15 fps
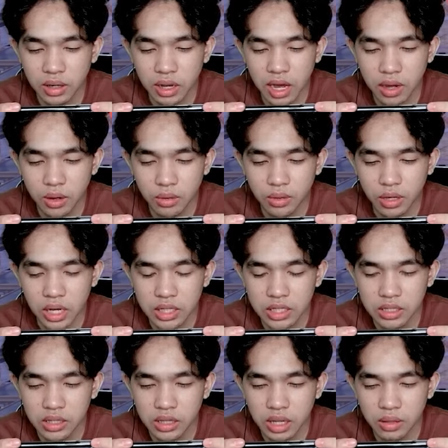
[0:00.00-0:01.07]
KO
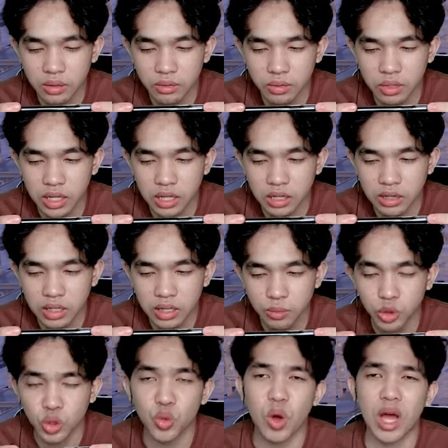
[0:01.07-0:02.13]
guys ndak kukira tadi
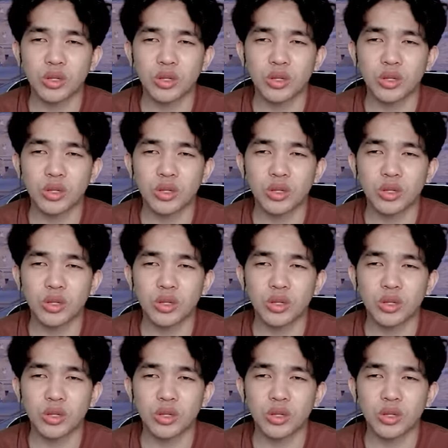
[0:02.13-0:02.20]
butuh